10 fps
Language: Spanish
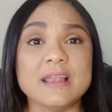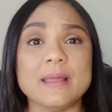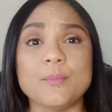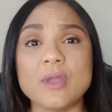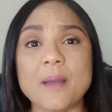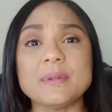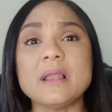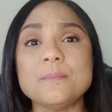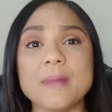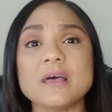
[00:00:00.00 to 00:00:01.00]
Les voy a
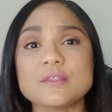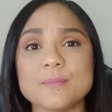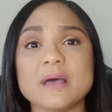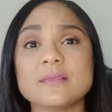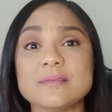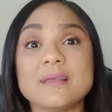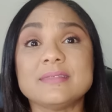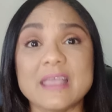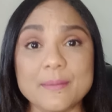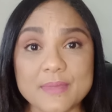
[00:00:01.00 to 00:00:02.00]
hablar más, más
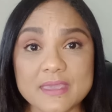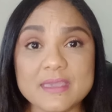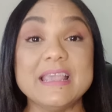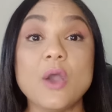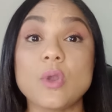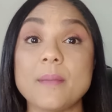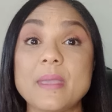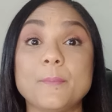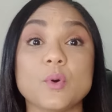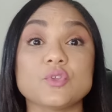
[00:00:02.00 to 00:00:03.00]
de mí y aunque mi
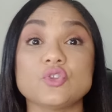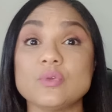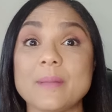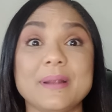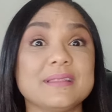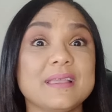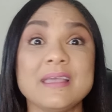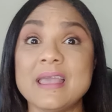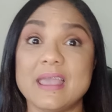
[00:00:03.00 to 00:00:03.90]
esposo tiene una parte